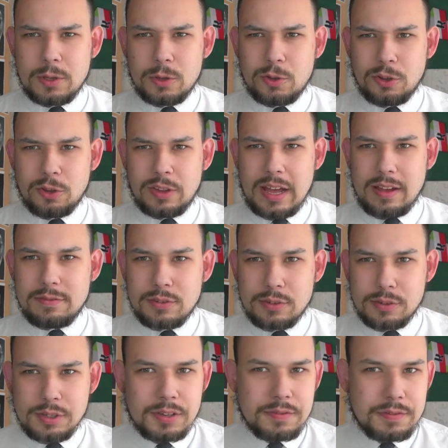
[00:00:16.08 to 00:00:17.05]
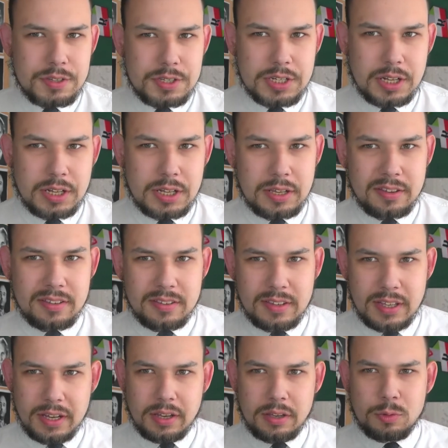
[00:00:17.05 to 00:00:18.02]
dawno niewidzianej
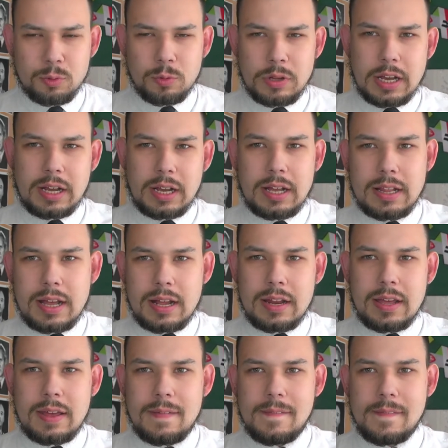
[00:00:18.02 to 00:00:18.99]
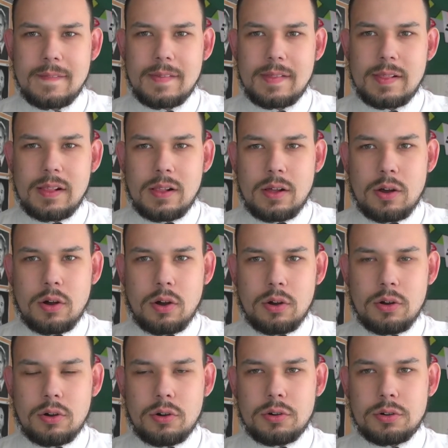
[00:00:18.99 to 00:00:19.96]
serii tu na kanale
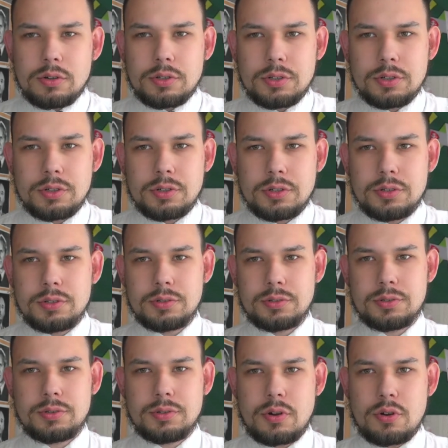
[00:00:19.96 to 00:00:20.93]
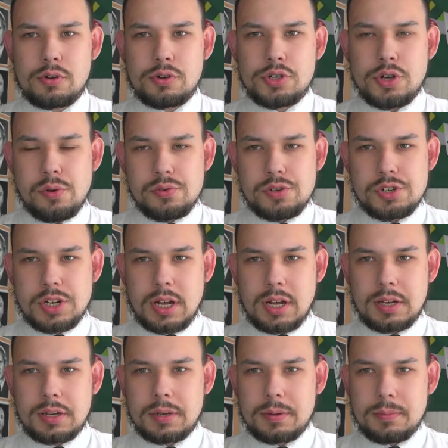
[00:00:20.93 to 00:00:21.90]
o, e, o
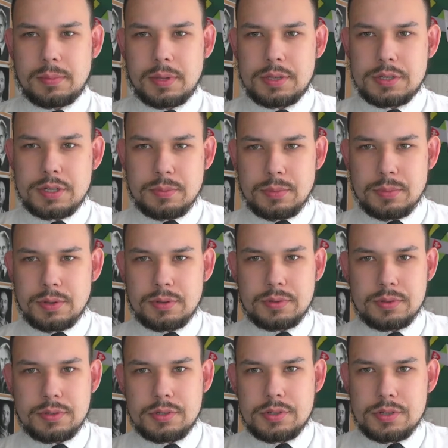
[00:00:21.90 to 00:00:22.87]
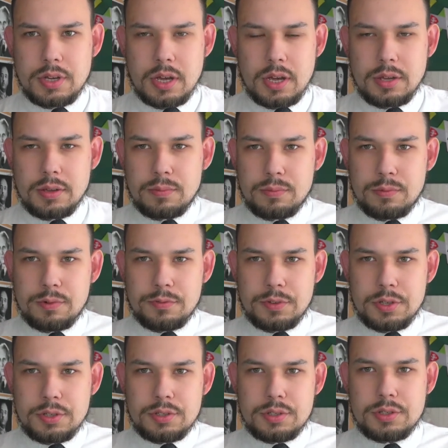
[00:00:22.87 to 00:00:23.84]
książkach. Będziemy dzisiaj
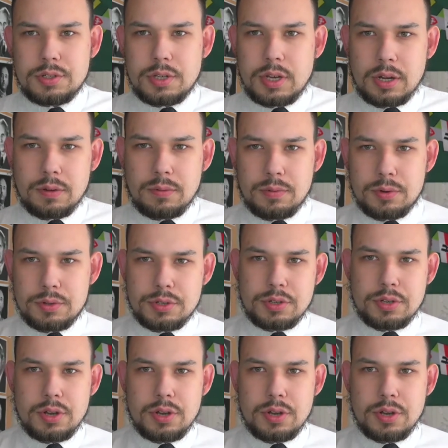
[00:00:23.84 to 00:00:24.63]
mówić, jak głosi